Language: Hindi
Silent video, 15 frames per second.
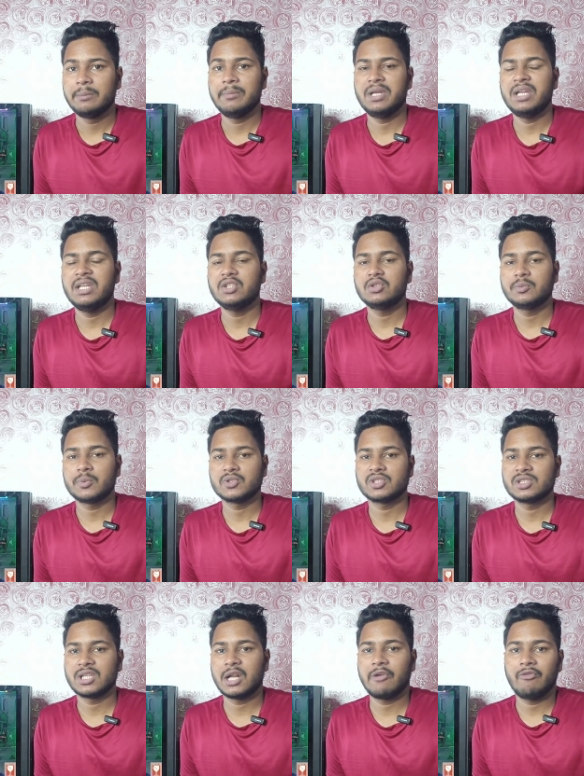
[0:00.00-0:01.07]
मेनली जो
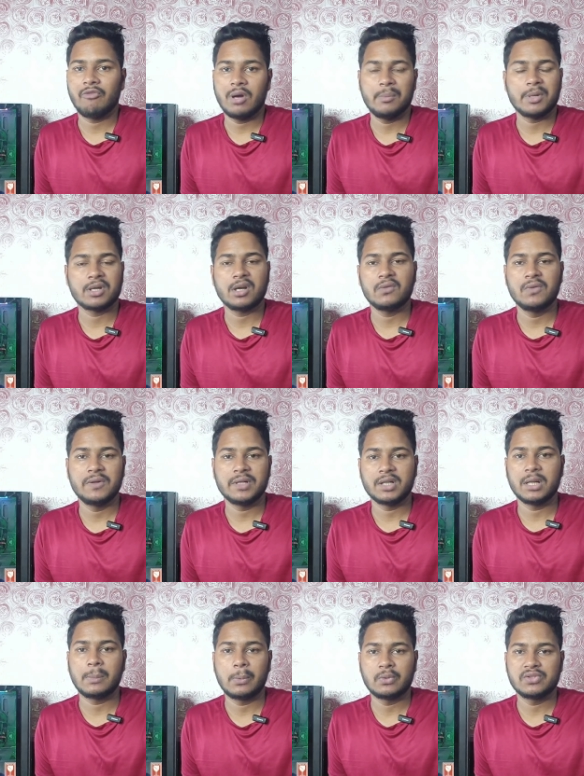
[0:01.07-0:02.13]
प्रोसेसर है वहाँ पर काफ़ी
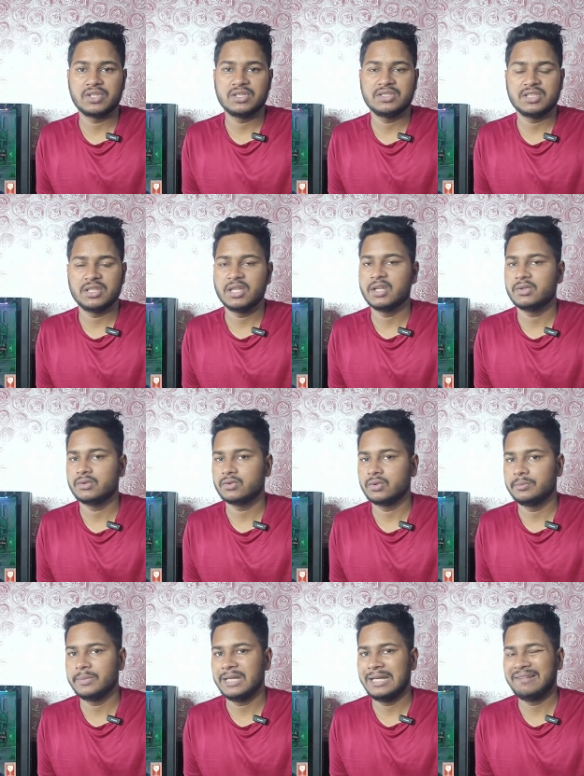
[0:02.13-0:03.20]
तगड़ा आपको चेंज देखने
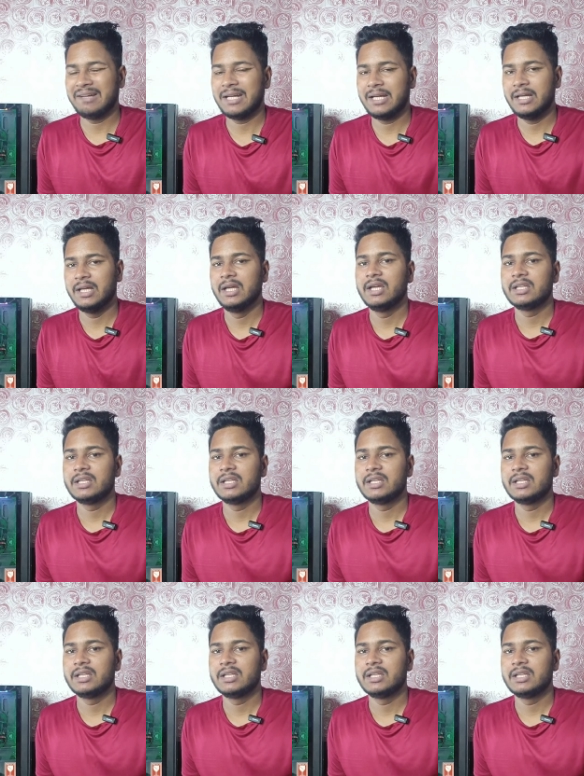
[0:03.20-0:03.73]
को मिलने वाला है